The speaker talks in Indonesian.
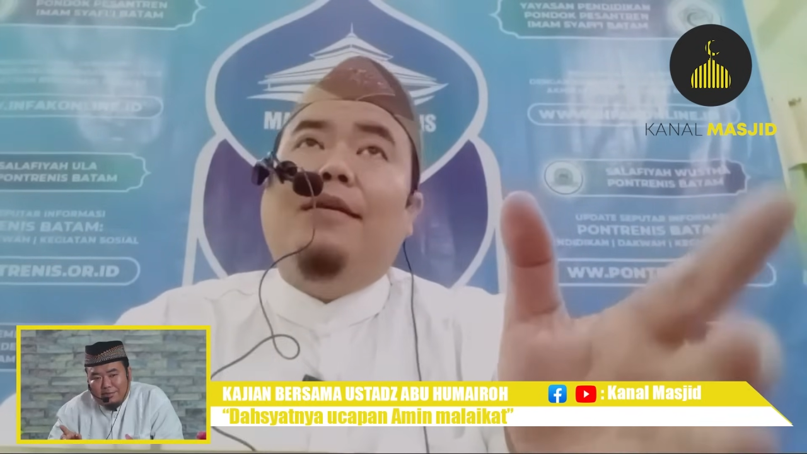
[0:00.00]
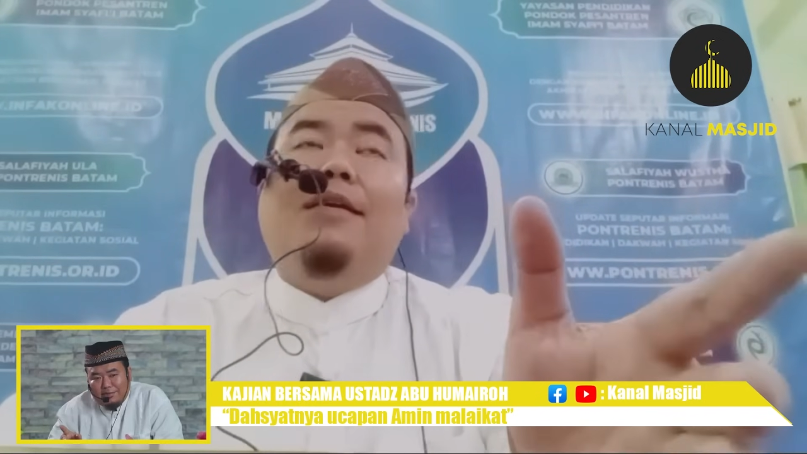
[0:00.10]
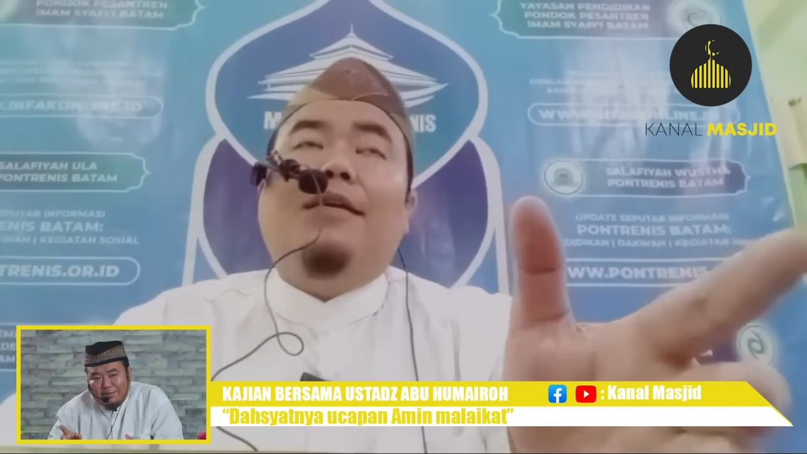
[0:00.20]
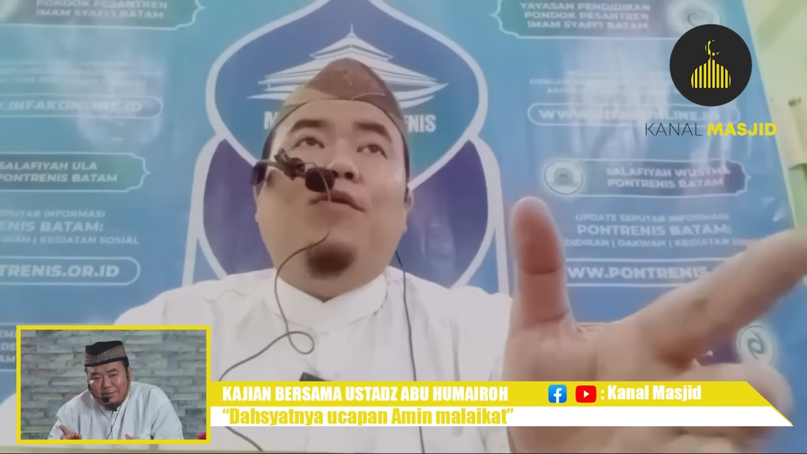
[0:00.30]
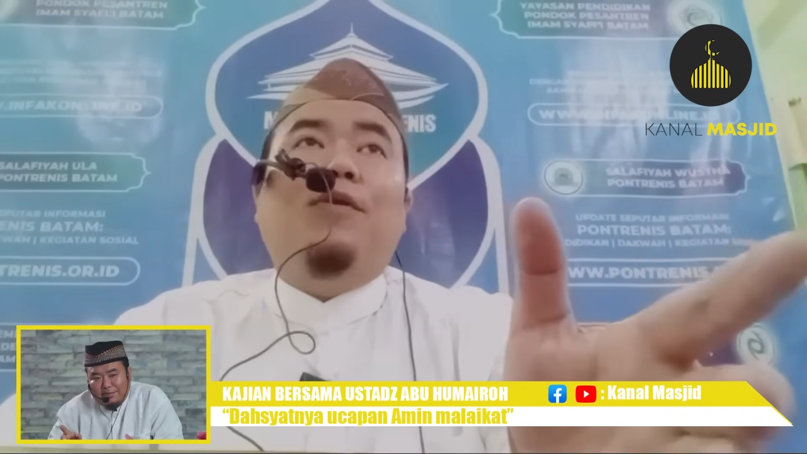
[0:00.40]

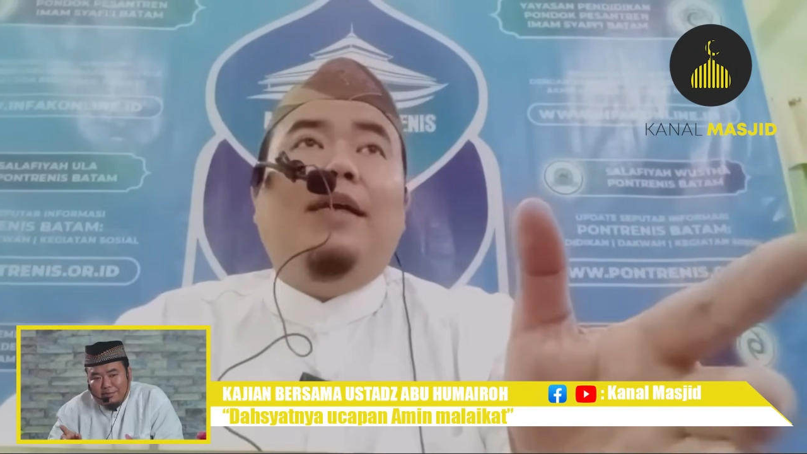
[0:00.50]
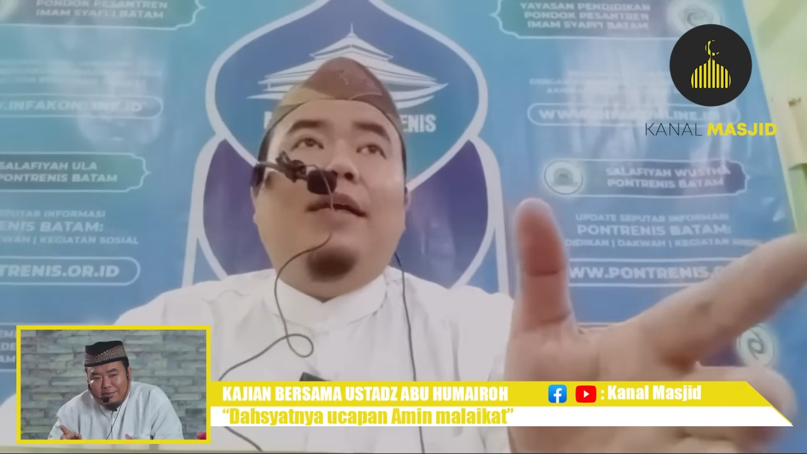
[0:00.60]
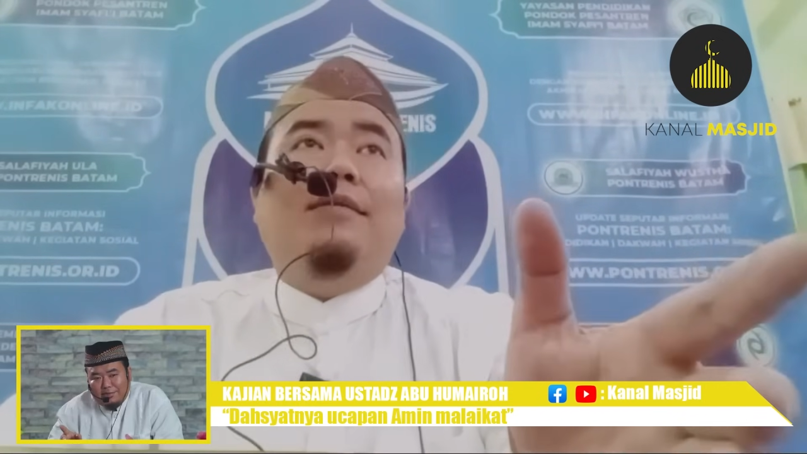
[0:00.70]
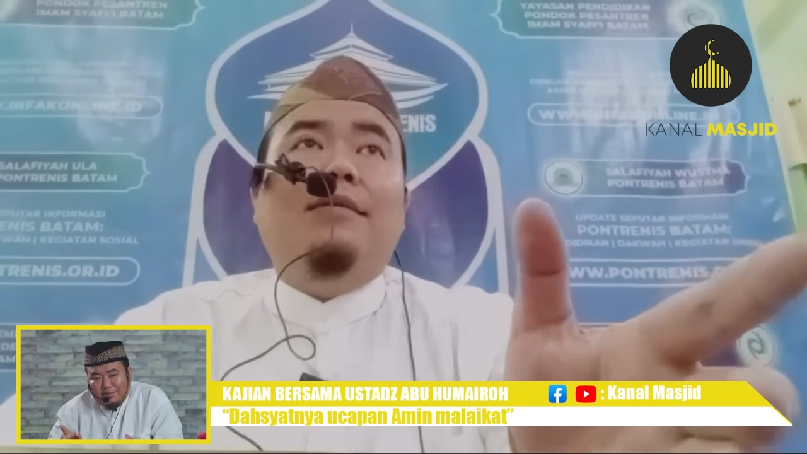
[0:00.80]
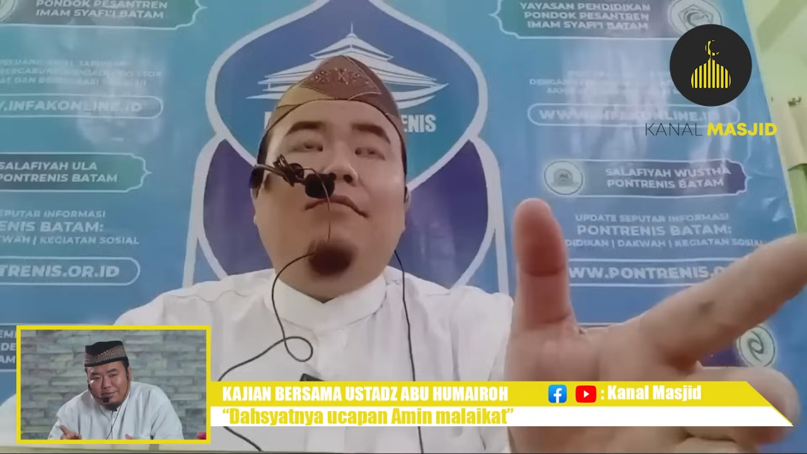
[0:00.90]

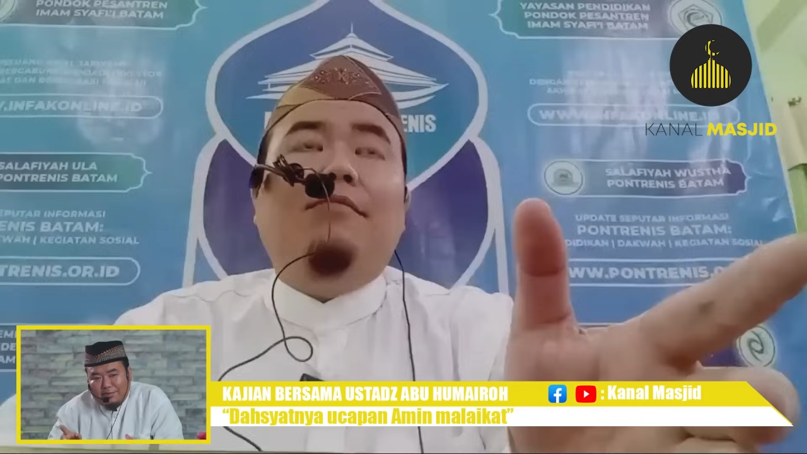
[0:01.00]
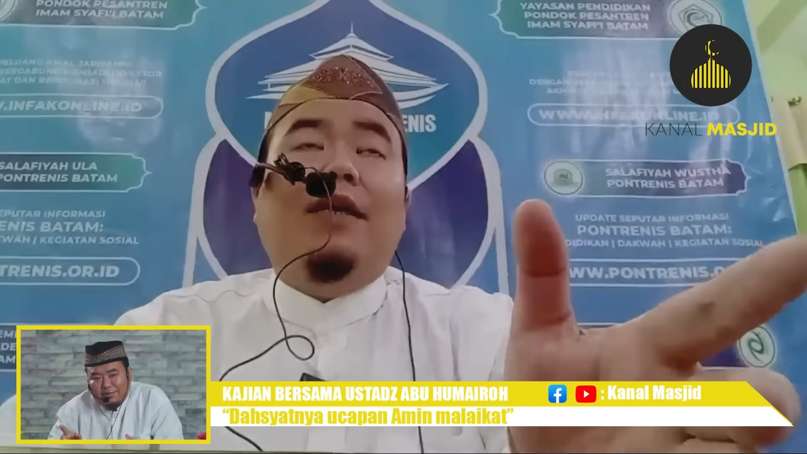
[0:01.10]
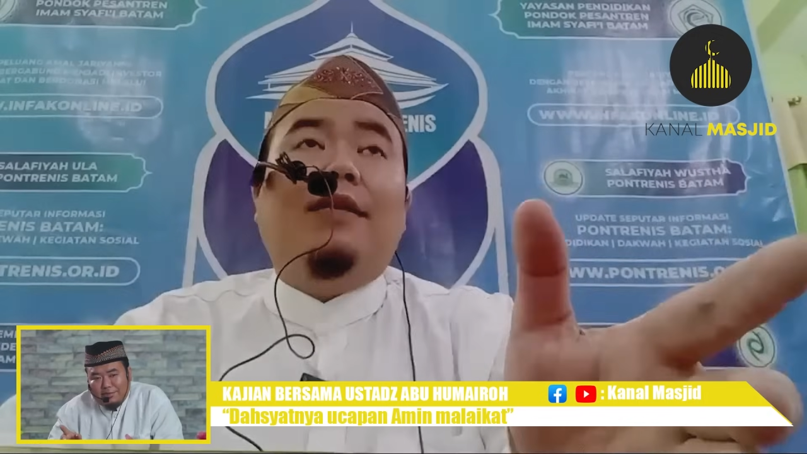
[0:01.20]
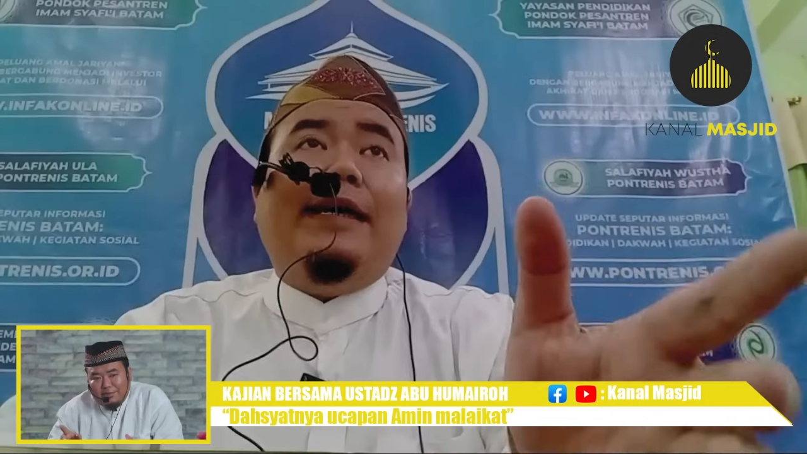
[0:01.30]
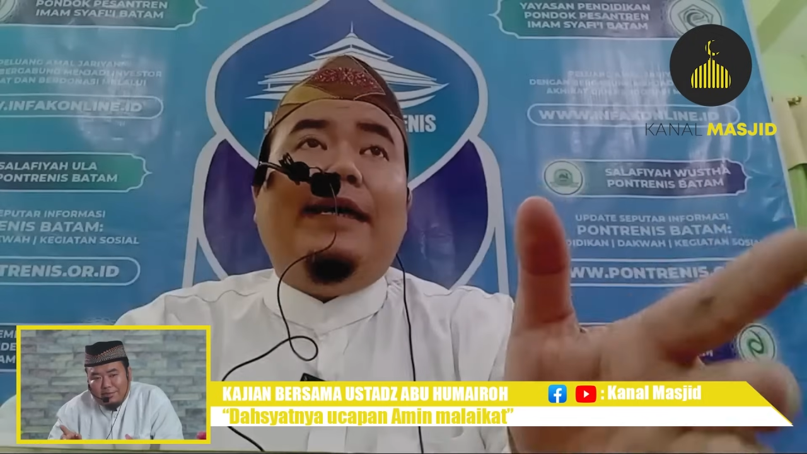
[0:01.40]
kemudian
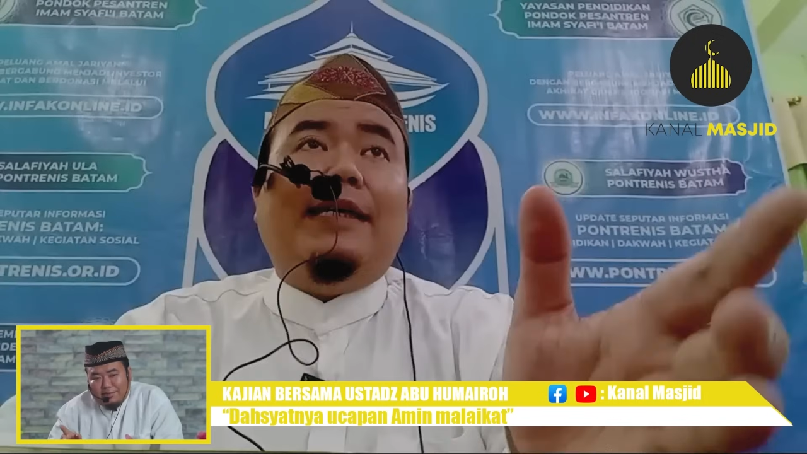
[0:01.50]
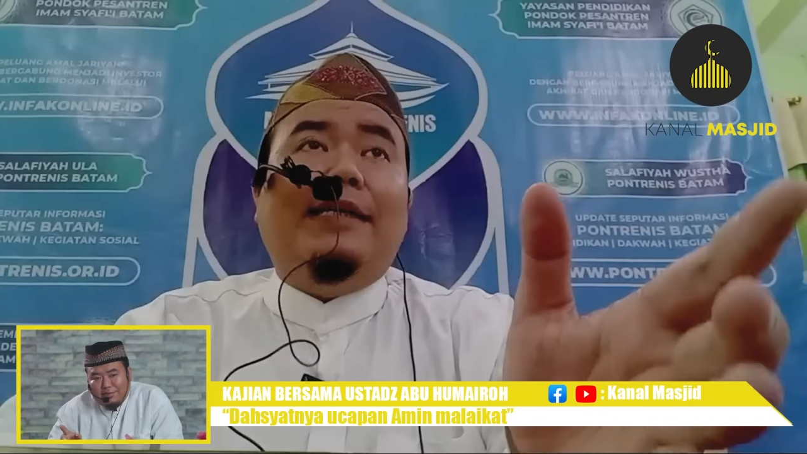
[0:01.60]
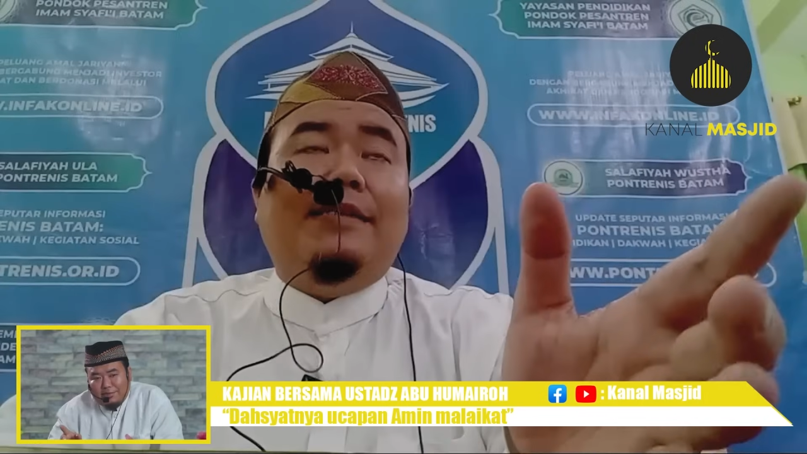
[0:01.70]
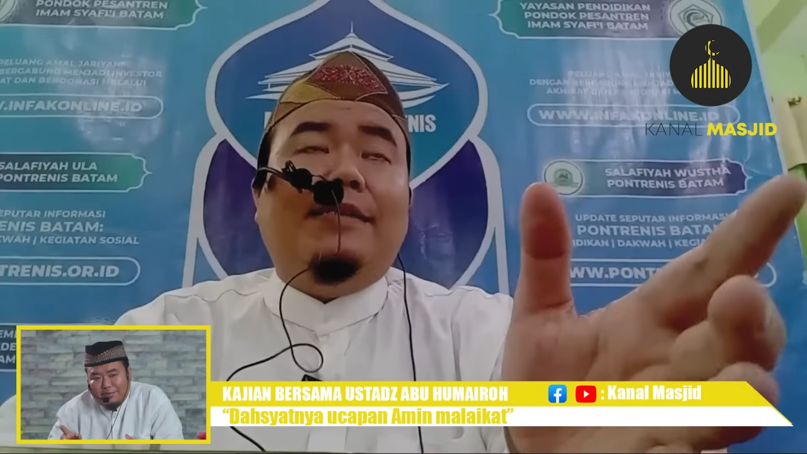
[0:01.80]
meletakkan